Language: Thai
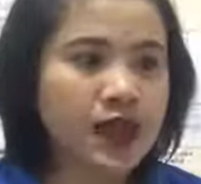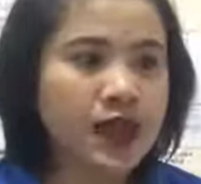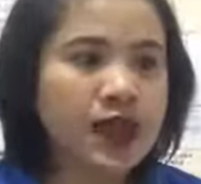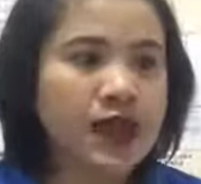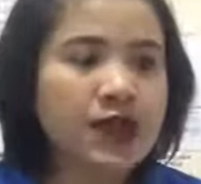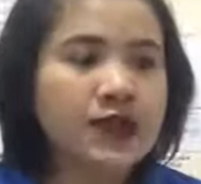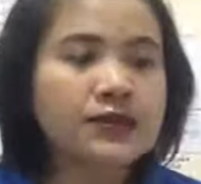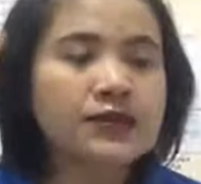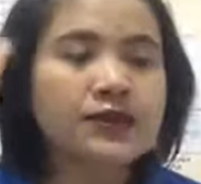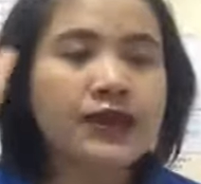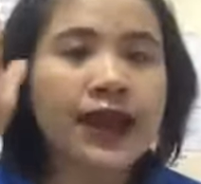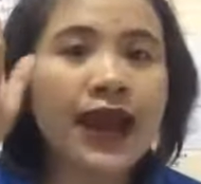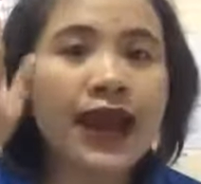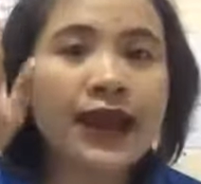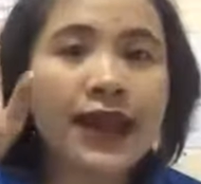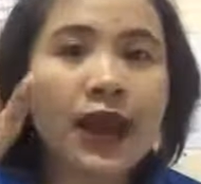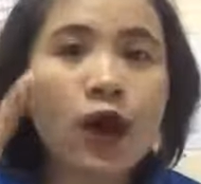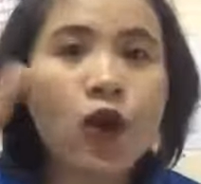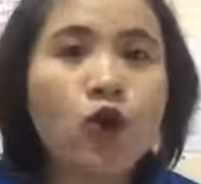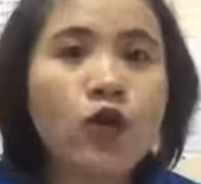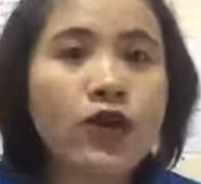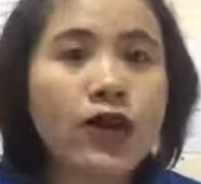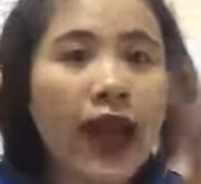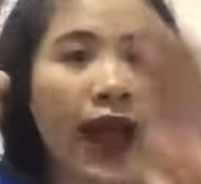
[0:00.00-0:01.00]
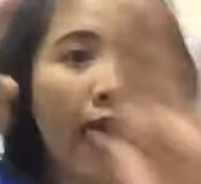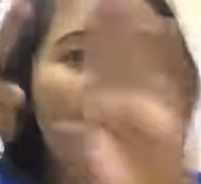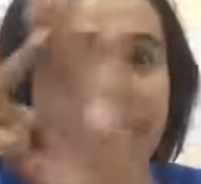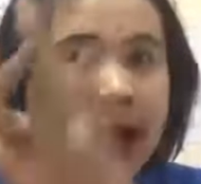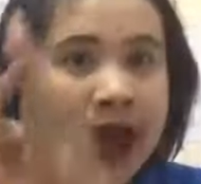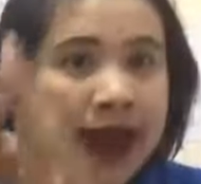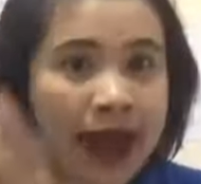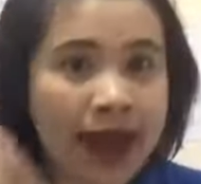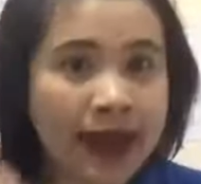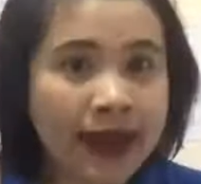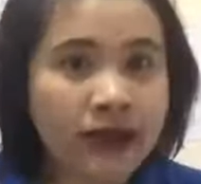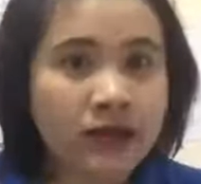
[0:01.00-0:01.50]
แต่ถ้าถ้าคุณอ่า
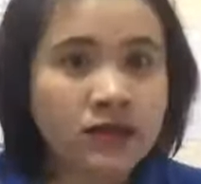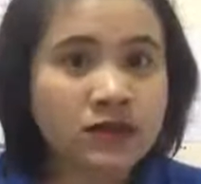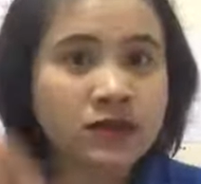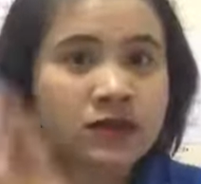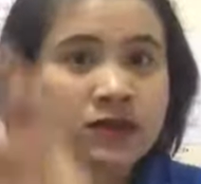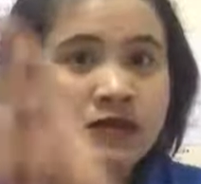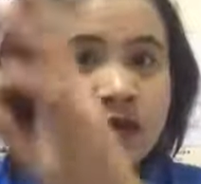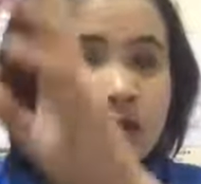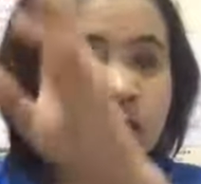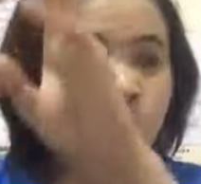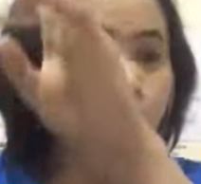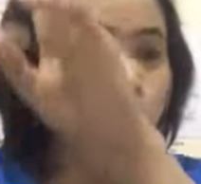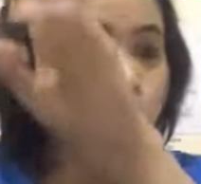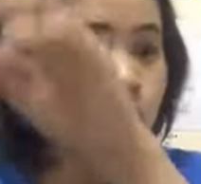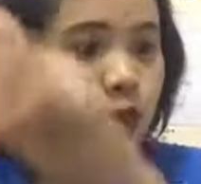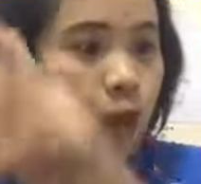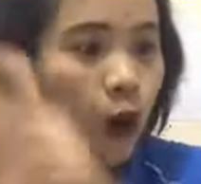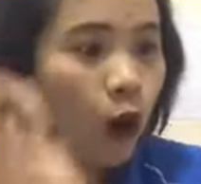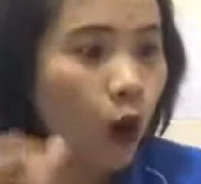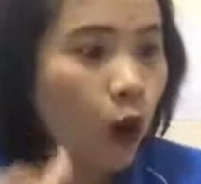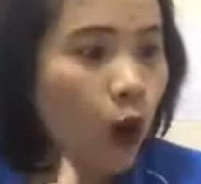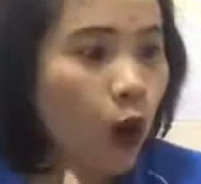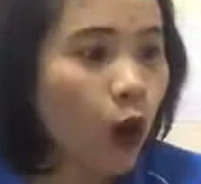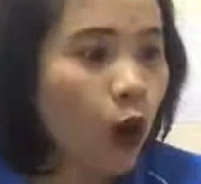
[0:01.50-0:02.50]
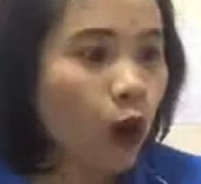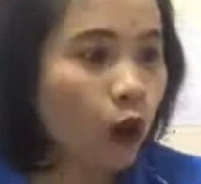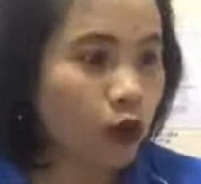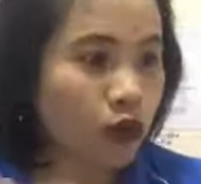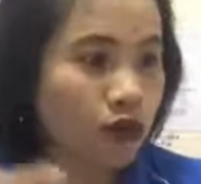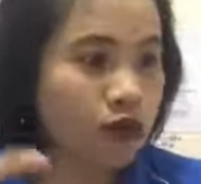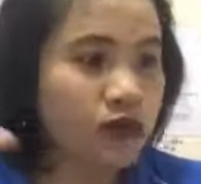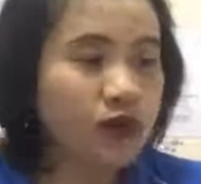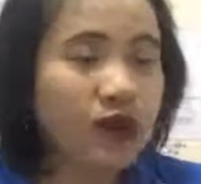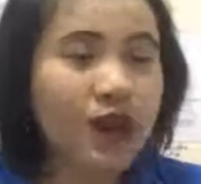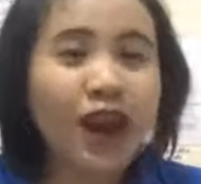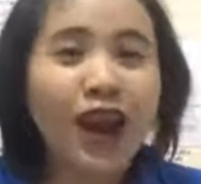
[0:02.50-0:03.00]
นคุณพูด
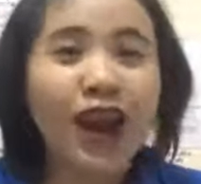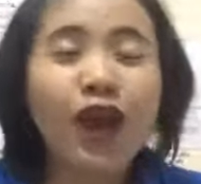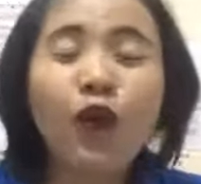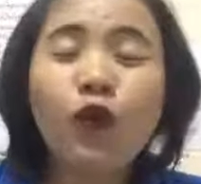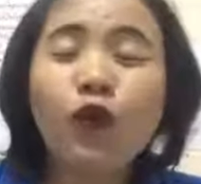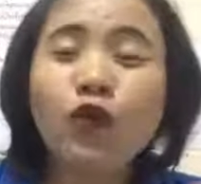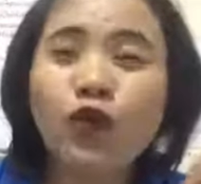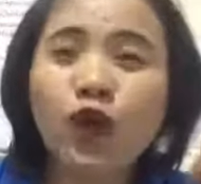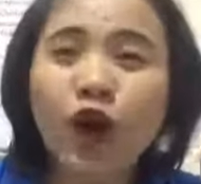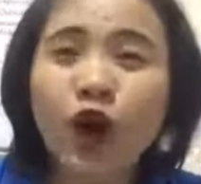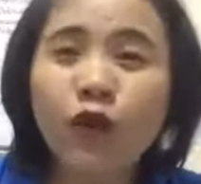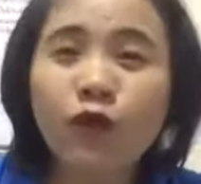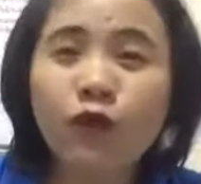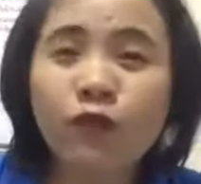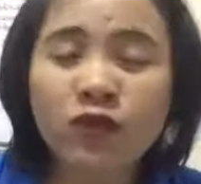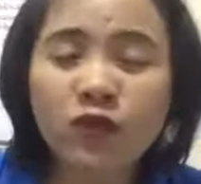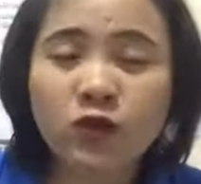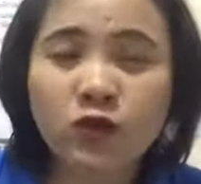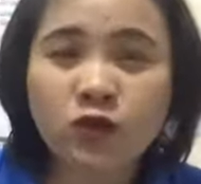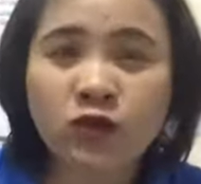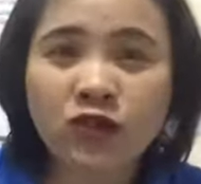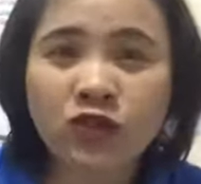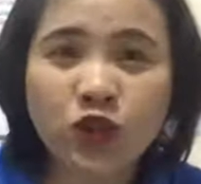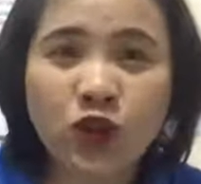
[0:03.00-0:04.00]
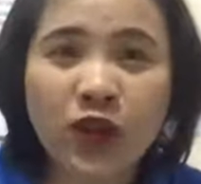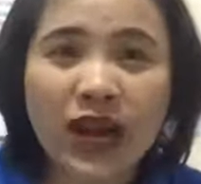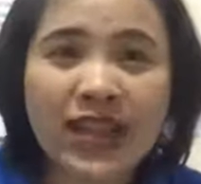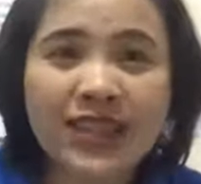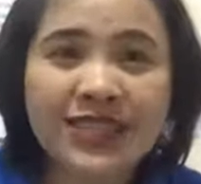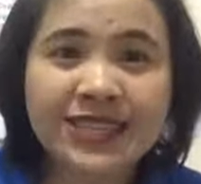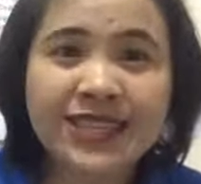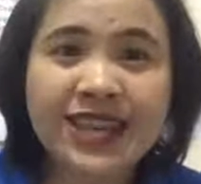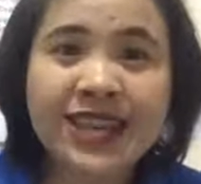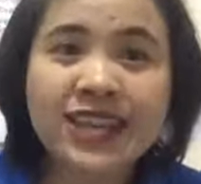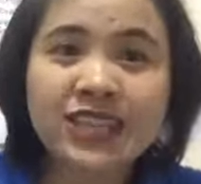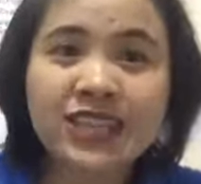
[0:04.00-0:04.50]
แล้วคุณก็
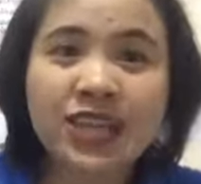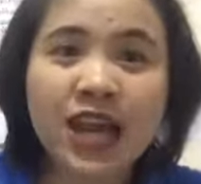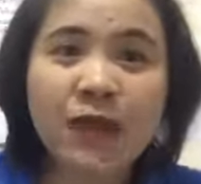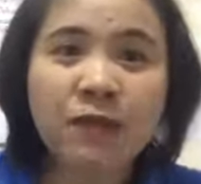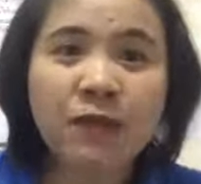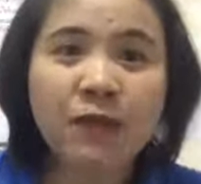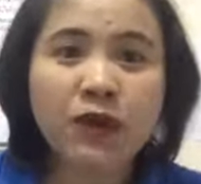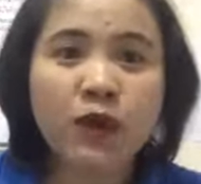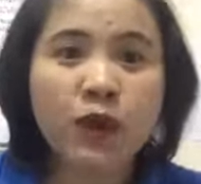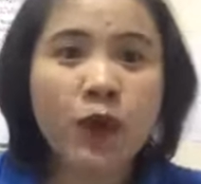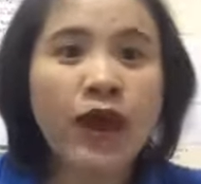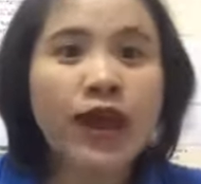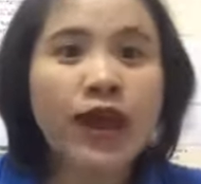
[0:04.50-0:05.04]
visualization ไปด้วย